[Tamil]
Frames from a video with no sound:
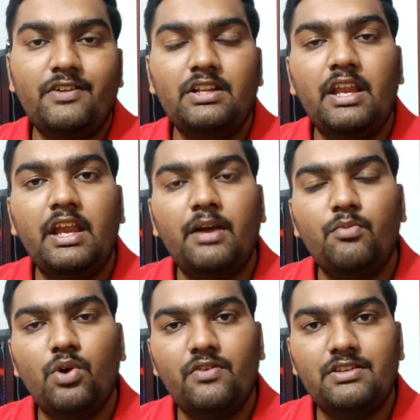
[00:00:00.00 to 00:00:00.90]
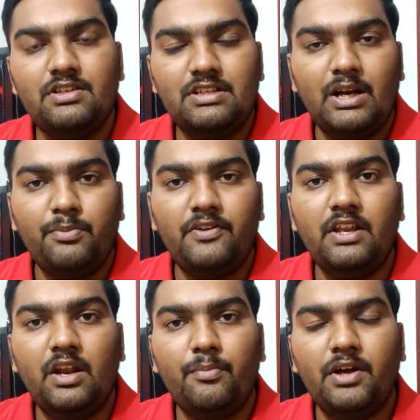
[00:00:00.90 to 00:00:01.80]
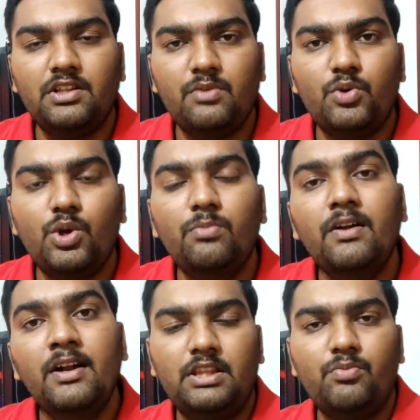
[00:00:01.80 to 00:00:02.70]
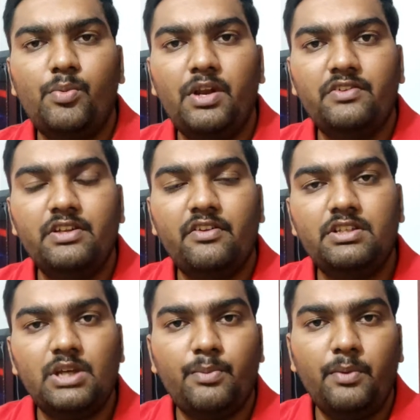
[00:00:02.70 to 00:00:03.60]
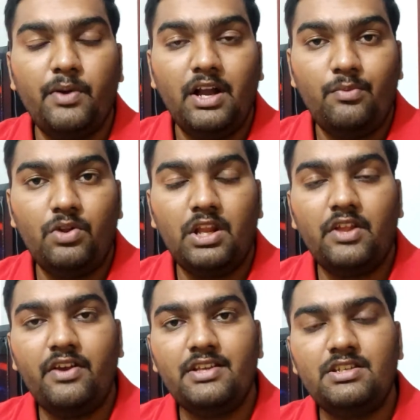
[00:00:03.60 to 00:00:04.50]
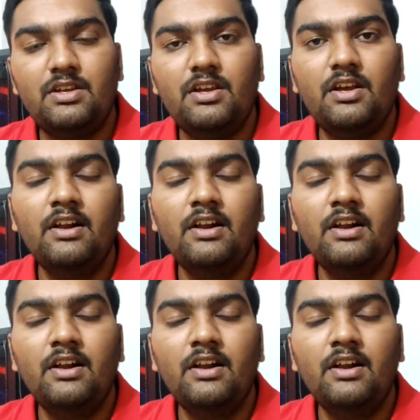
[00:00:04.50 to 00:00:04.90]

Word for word: வந்து நீங்கள் மோட வந்து செலக்ட் பண்ணி நீங்கள் பார்த்துக்க முடியும் மற்ற மொபைல் வந்து நம்ம செக் பண்ணி பார்க்க முடியல அதாவது ஹெச்டி